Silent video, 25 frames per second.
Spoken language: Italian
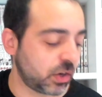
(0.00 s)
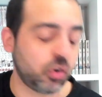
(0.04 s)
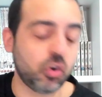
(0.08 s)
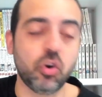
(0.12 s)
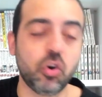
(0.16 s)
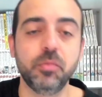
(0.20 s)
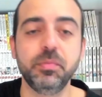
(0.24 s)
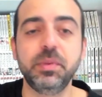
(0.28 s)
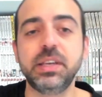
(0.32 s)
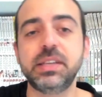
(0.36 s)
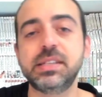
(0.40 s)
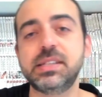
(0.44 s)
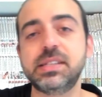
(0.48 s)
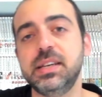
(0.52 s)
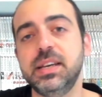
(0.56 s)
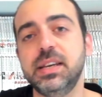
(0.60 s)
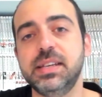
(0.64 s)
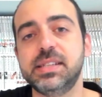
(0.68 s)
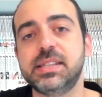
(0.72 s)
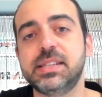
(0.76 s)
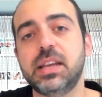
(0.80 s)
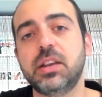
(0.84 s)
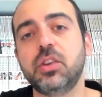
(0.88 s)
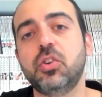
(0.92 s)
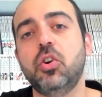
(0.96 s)
Comics e
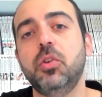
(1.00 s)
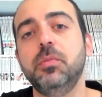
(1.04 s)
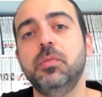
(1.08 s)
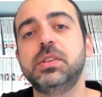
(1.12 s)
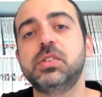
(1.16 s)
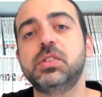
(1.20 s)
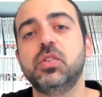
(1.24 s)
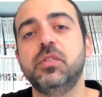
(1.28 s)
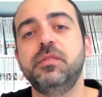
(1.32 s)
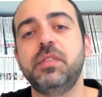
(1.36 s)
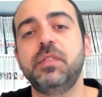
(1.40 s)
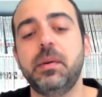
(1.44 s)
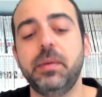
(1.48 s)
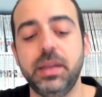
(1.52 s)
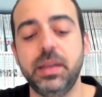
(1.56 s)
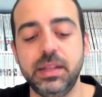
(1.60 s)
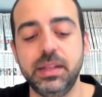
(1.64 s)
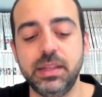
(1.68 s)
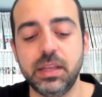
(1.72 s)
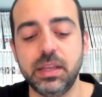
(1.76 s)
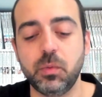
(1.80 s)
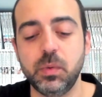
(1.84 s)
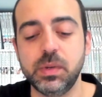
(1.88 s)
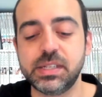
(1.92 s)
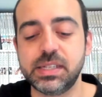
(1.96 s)
Star Comics
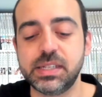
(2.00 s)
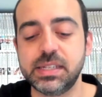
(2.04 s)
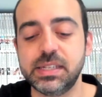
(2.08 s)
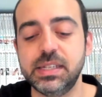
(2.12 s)
ovviamente questa